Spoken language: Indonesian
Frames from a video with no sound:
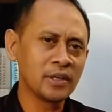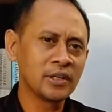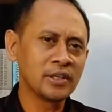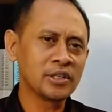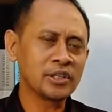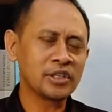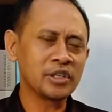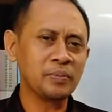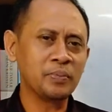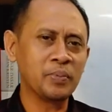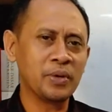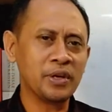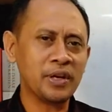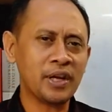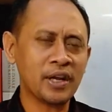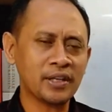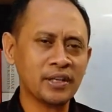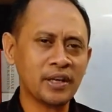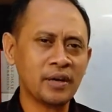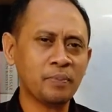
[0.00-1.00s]

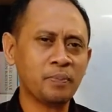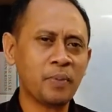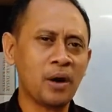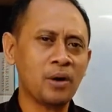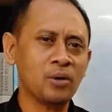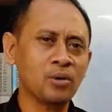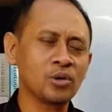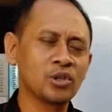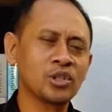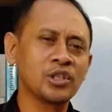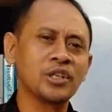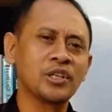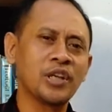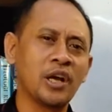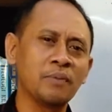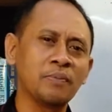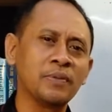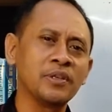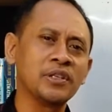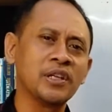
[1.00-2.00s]
sebenarnya Paulus
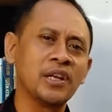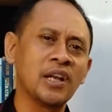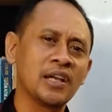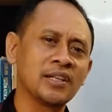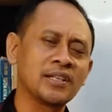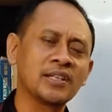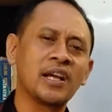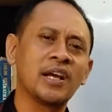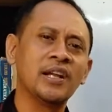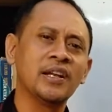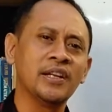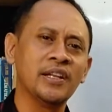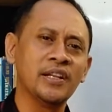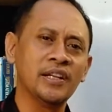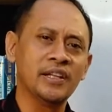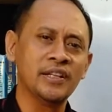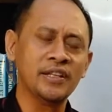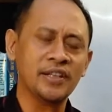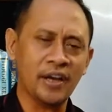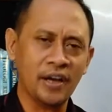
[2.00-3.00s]
sedang menjelaskan
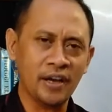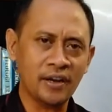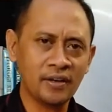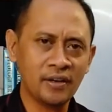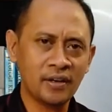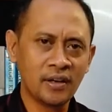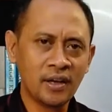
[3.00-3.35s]
dirinya